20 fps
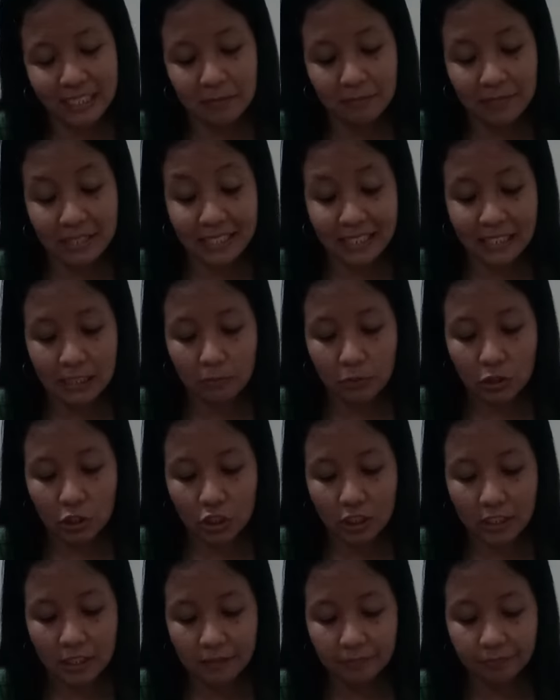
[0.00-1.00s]
Sarap
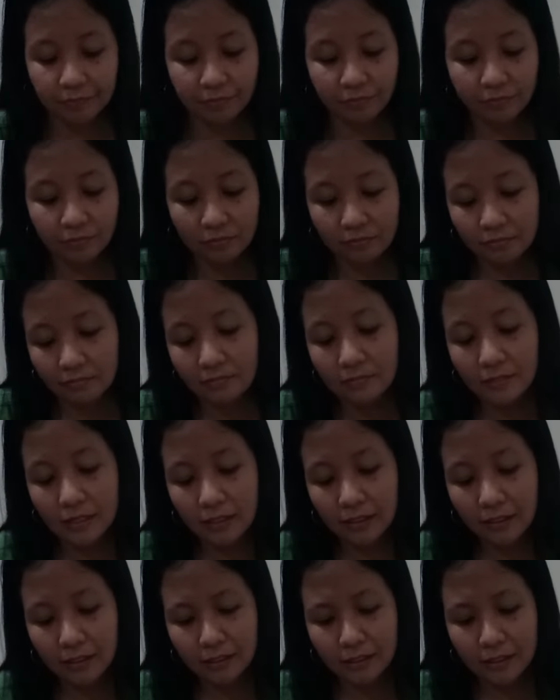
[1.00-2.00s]
siya.
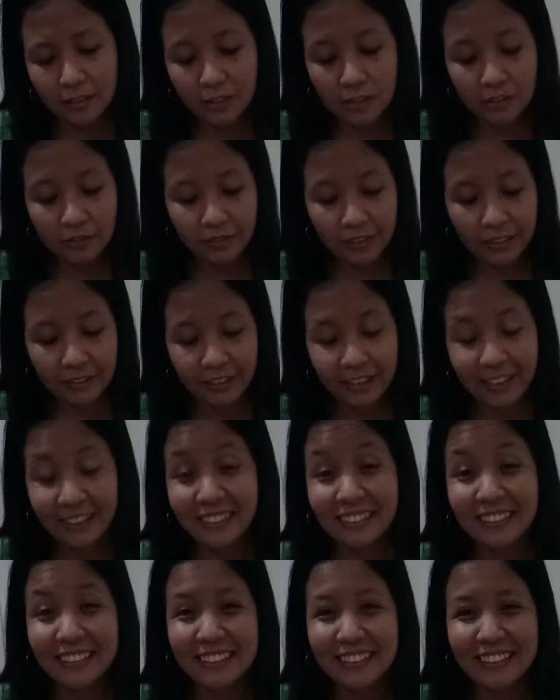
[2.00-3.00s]
And this is very
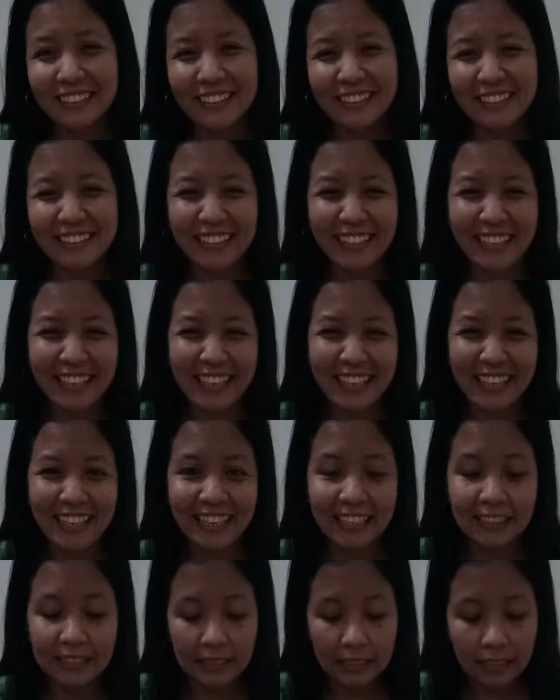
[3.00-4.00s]
healthy.
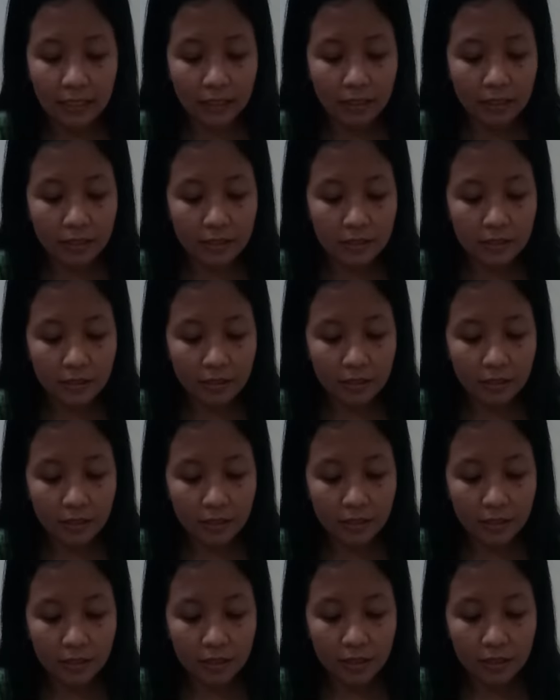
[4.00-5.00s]
Charet! Kasi
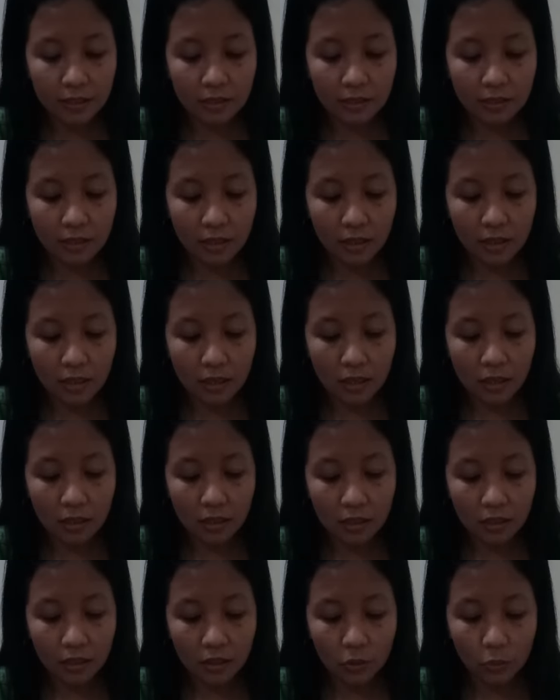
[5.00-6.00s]
this is
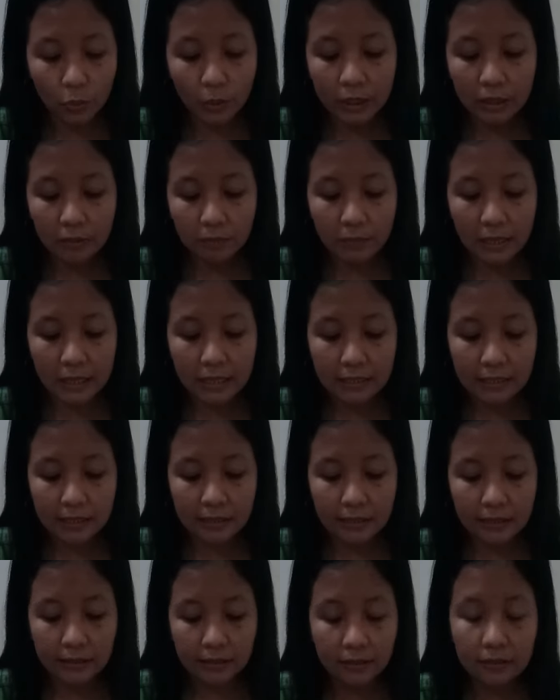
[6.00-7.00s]
uh, wheat
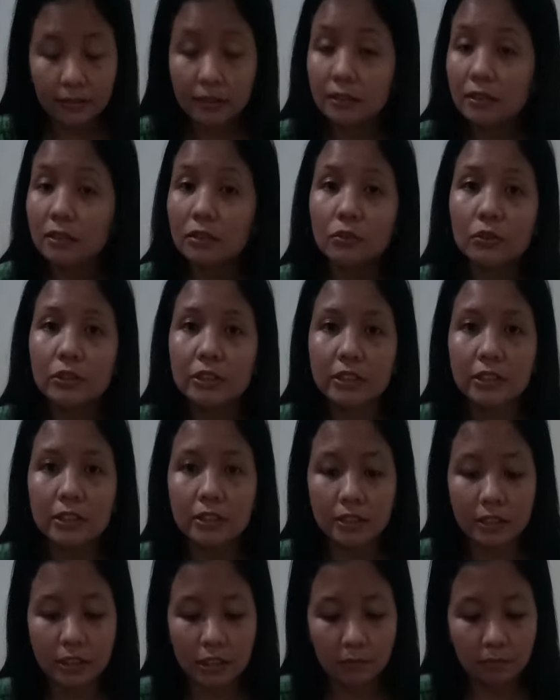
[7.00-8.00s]
pasta, not an
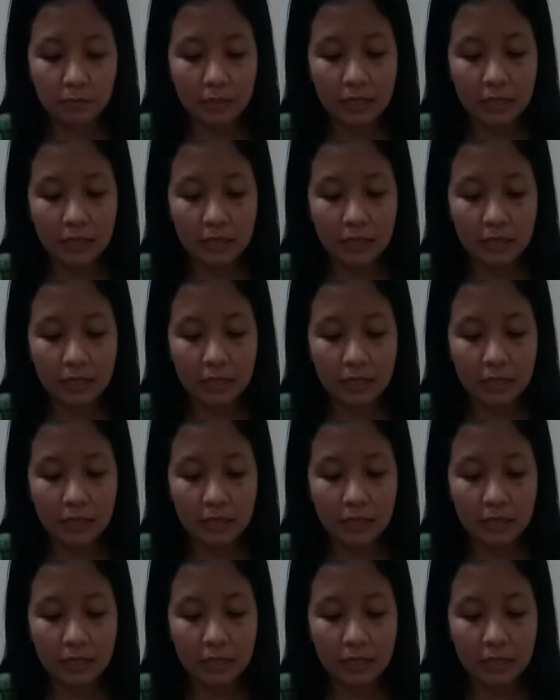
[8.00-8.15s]
ordinary